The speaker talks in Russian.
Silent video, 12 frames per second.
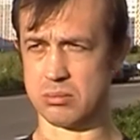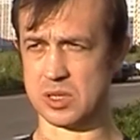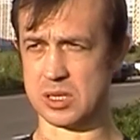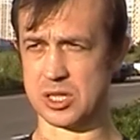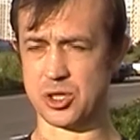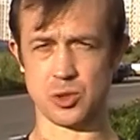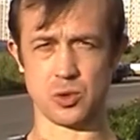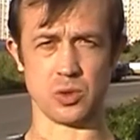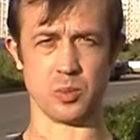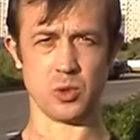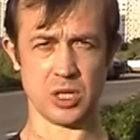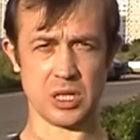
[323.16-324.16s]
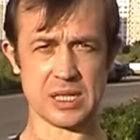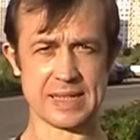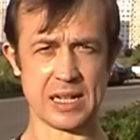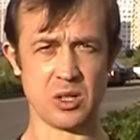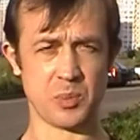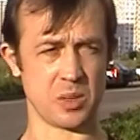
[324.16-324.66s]
зачастую многие
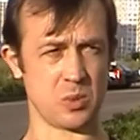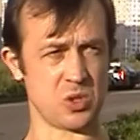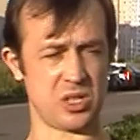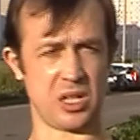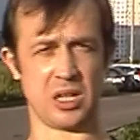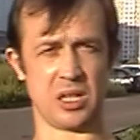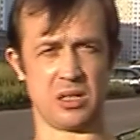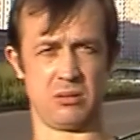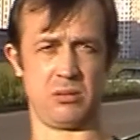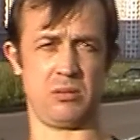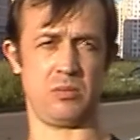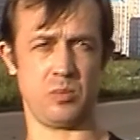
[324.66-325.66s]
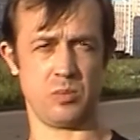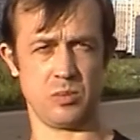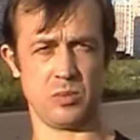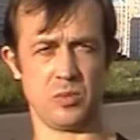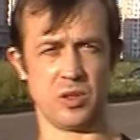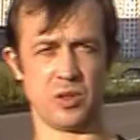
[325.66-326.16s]
знаю, потому что я
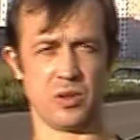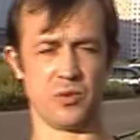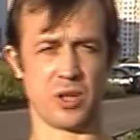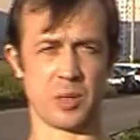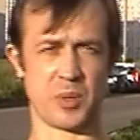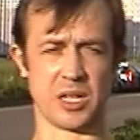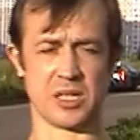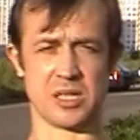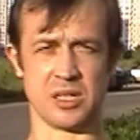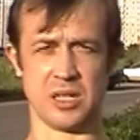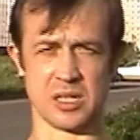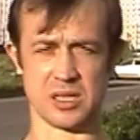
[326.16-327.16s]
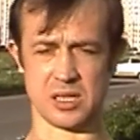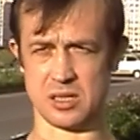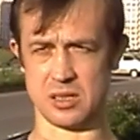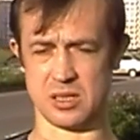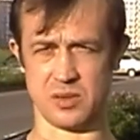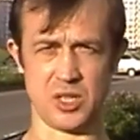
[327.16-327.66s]
корпорации Access
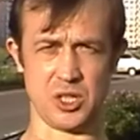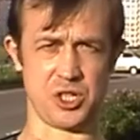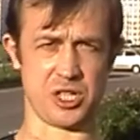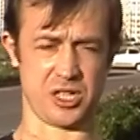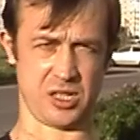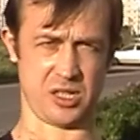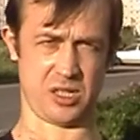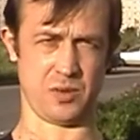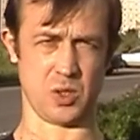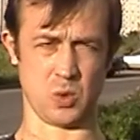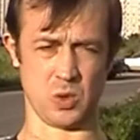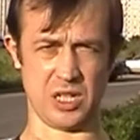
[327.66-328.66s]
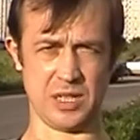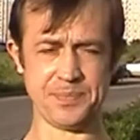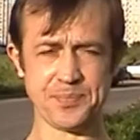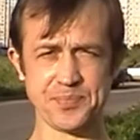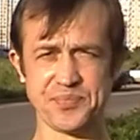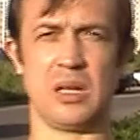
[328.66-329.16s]
с 2011 года.
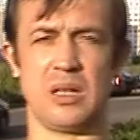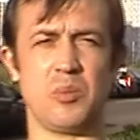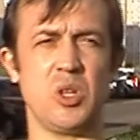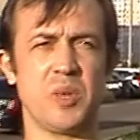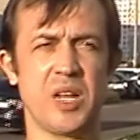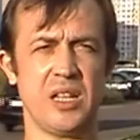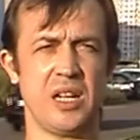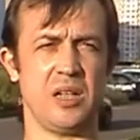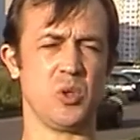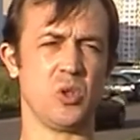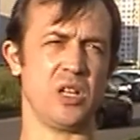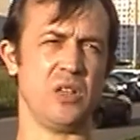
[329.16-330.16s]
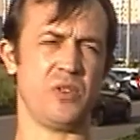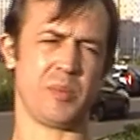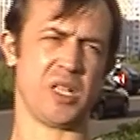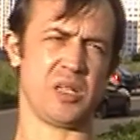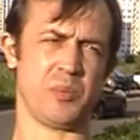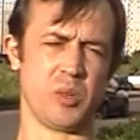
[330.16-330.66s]
На моем канале много
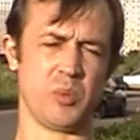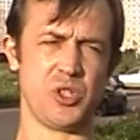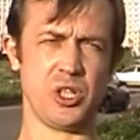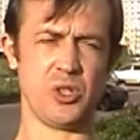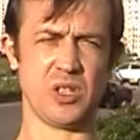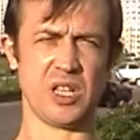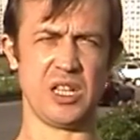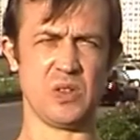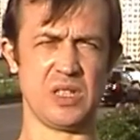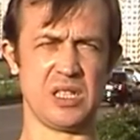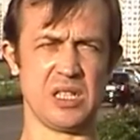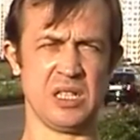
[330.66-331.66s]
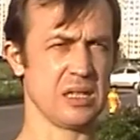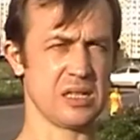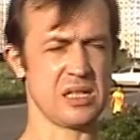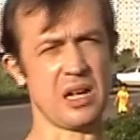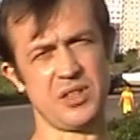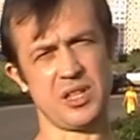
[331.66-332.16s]
информации по обучению найдете.
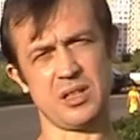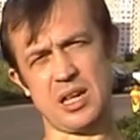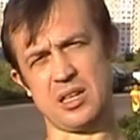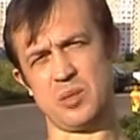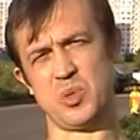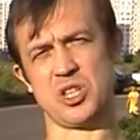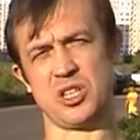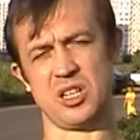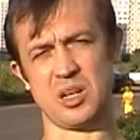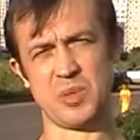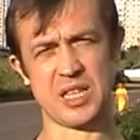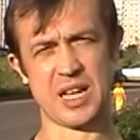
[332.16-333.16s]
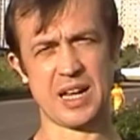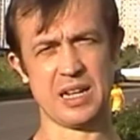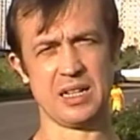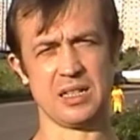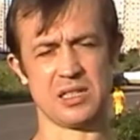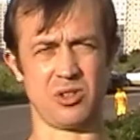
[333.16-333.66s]
Ставьте лайки, пишите
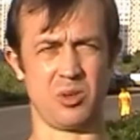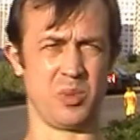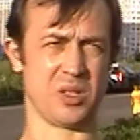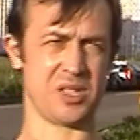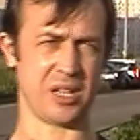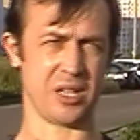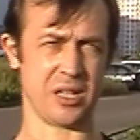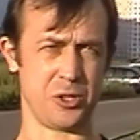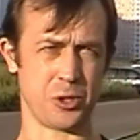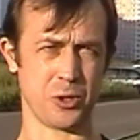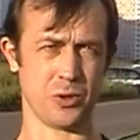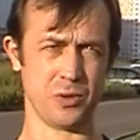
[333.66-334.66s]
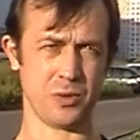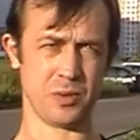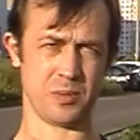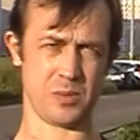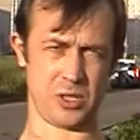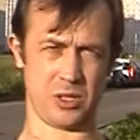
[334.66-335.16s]
комментарии. С вами был Сергей Чураков.
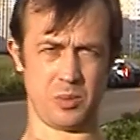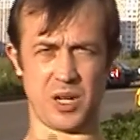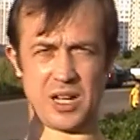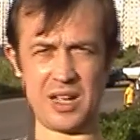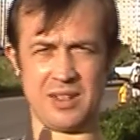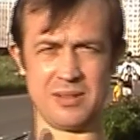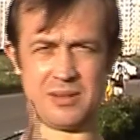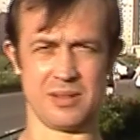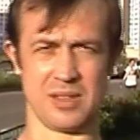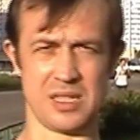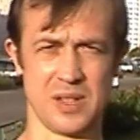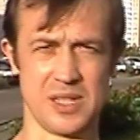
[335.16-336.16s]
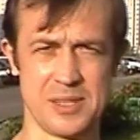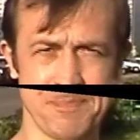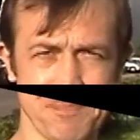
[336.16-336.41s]
Всем пока. До связи.